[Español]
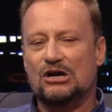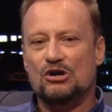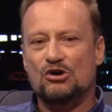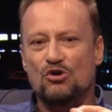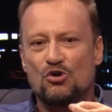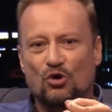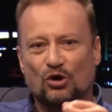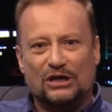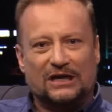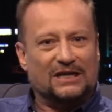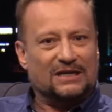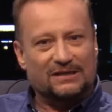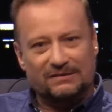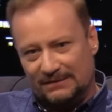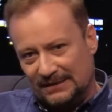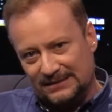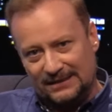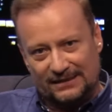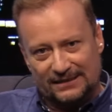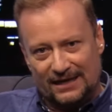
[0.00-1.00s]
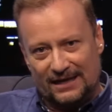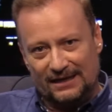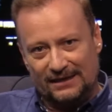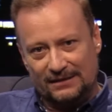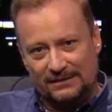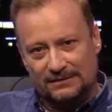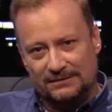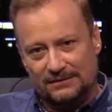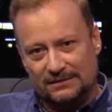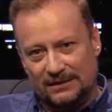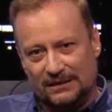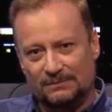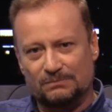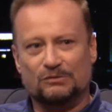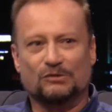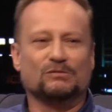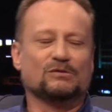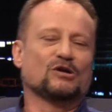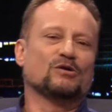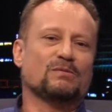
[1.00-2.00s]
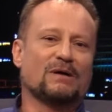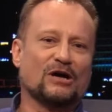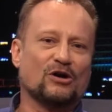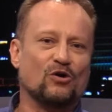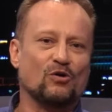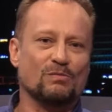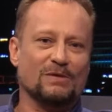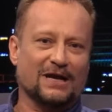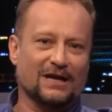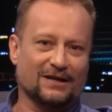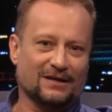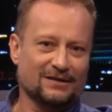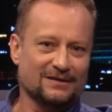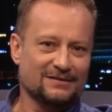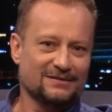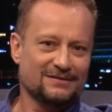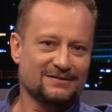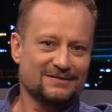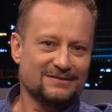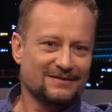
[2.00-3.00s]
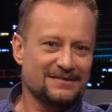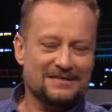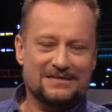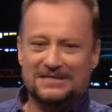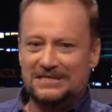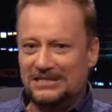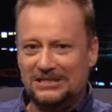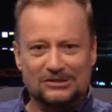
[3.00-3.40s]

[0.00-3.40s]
lo que le vas a dar, el público va a comer. Y